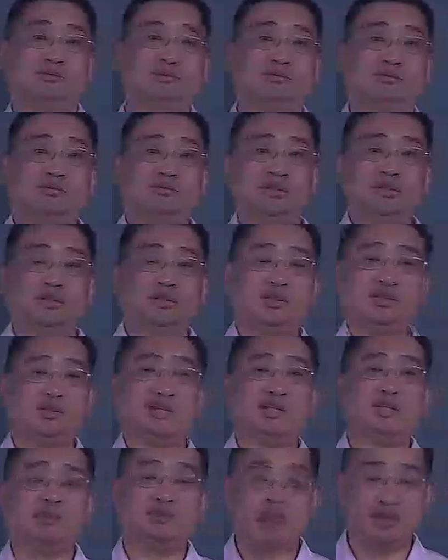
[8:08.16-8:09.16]
但是怎么样？
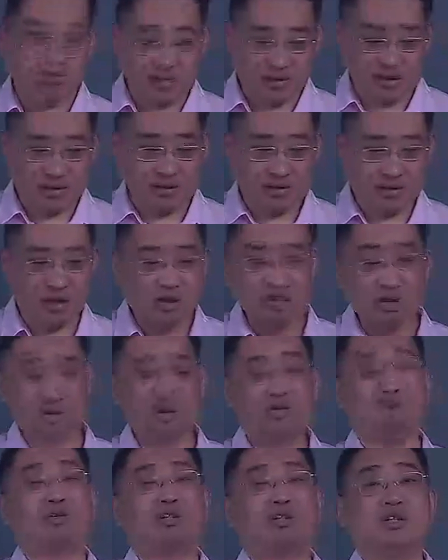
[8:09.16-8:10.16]
它用一会儿
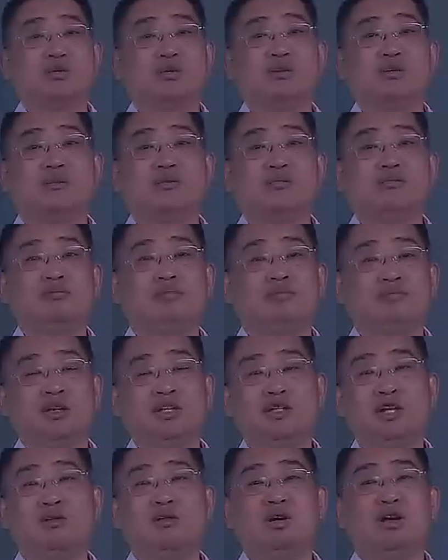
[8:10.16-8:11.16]
CPU，没超过两
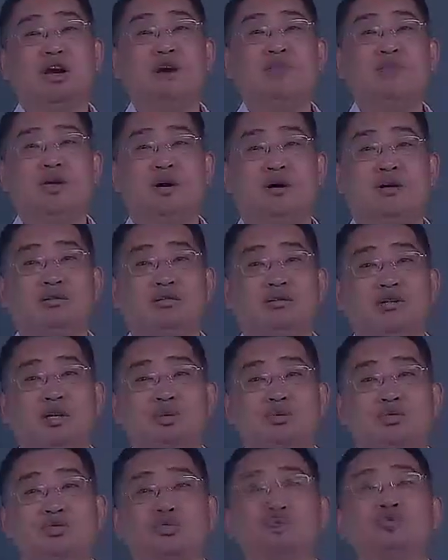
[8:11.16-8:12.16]
秒，它要输出数
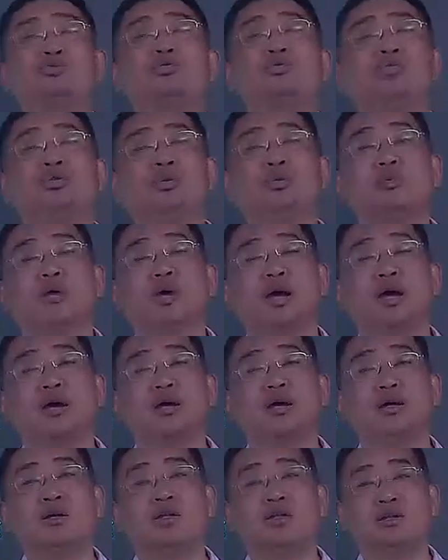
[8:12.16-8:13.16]
据，对不对？它就
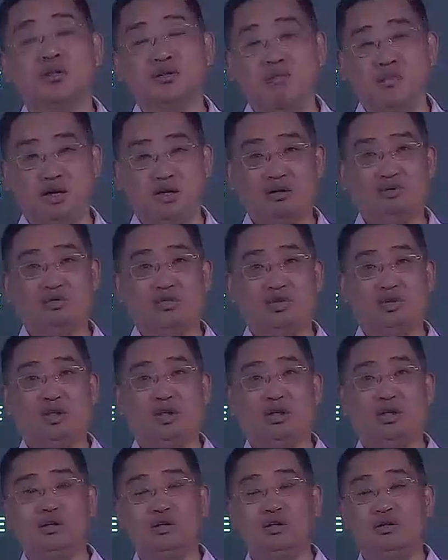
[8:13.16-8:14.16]
马上阻塞了，
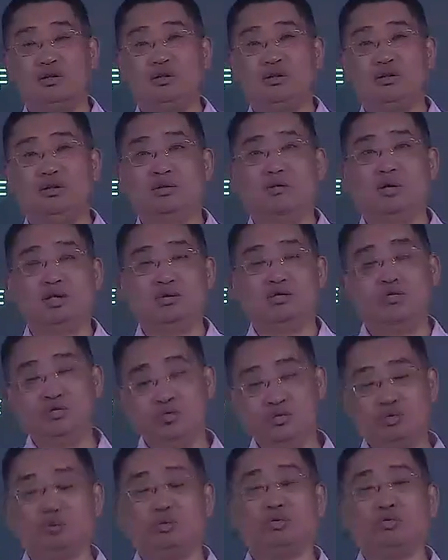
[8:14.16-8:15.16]
对吧？输出数据阻塞，
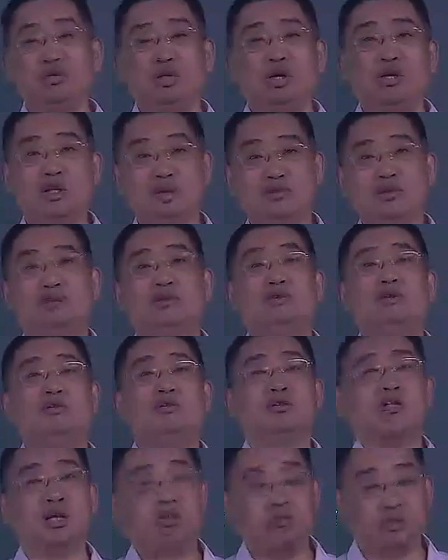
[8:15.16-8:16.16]
那么 CPU 就让出来了，
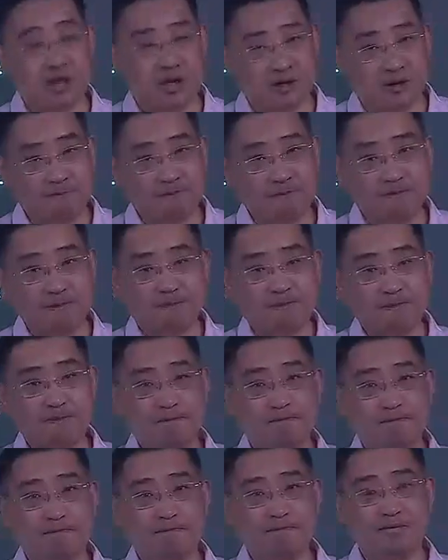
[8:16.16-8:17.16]
对
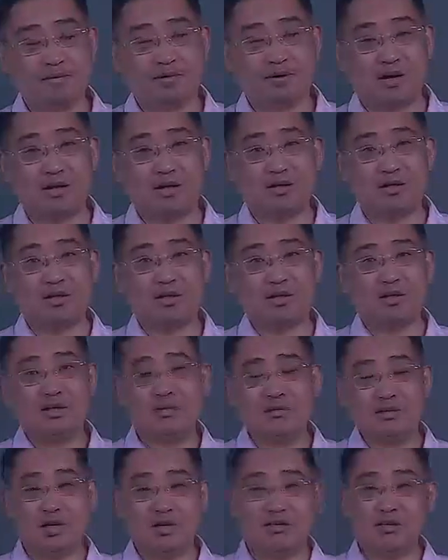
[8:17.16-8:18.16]
吧？那么让出来之
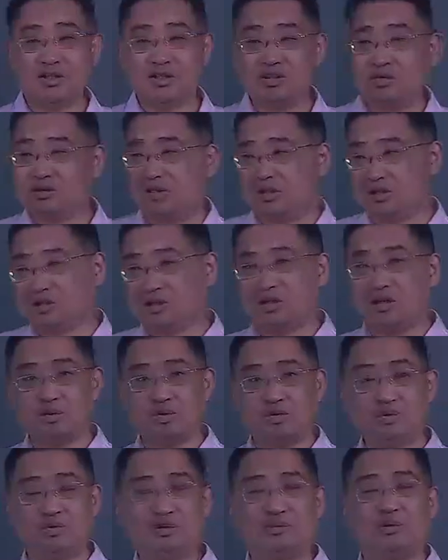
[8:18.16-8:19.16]
后呢，它就到就绪队列边
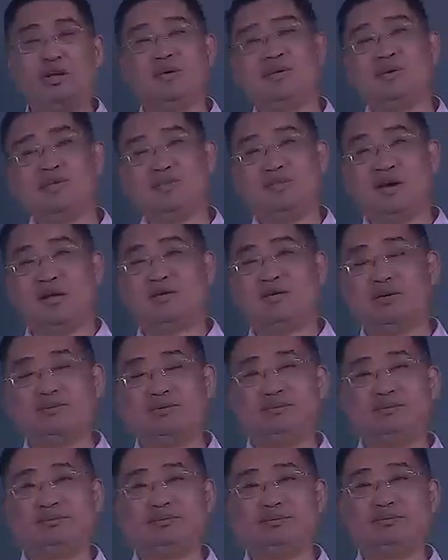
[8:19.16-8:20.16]
去排队。
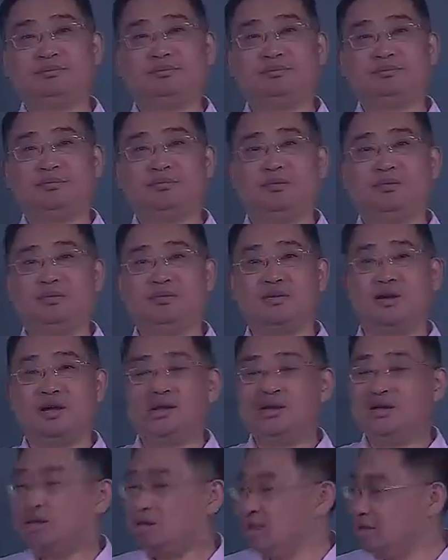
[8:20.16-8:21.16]
那么
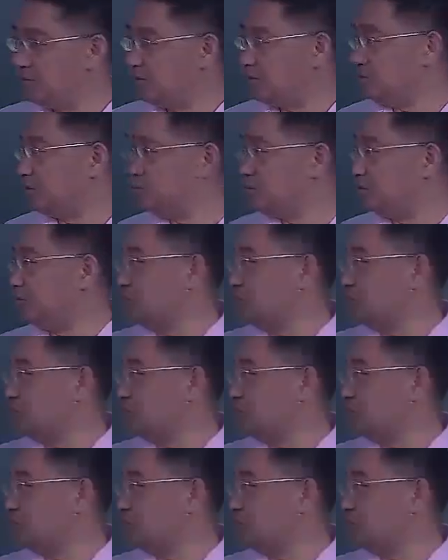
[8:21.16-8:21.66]
说，如果遇到一